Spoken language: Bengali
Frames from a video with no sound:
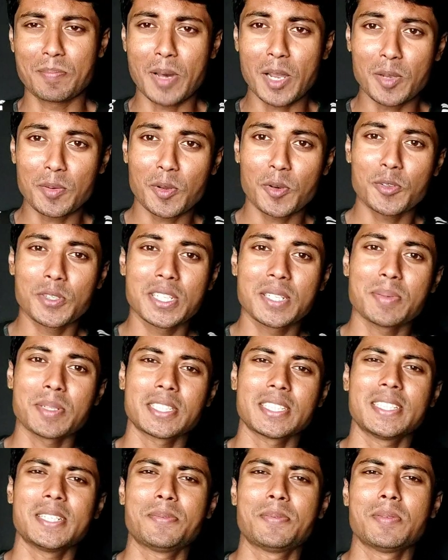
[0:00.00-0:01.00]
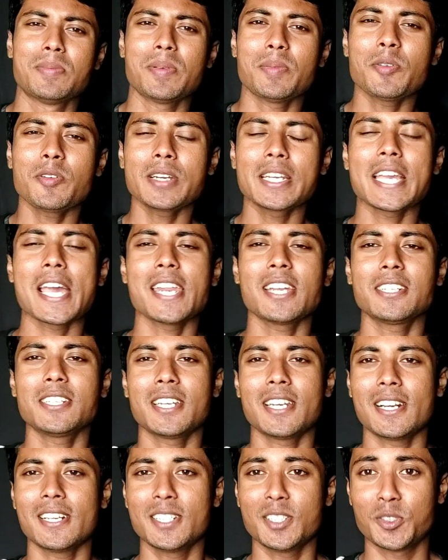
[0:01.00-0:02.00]
ভালো ভালো নির্মাতাদের ফিল্ম এবং
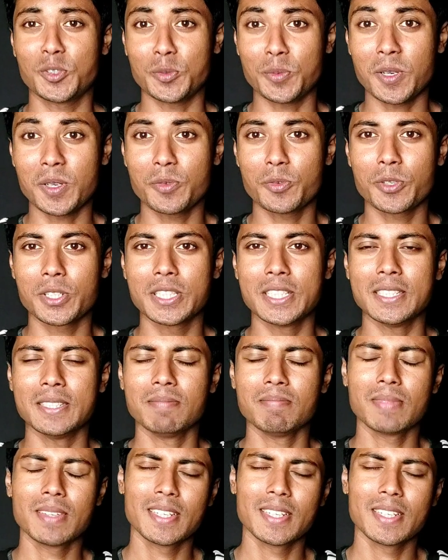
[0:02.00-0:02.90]
ক্যারেক্টার আর্টিস্ট হুমায়ুন ফরিদি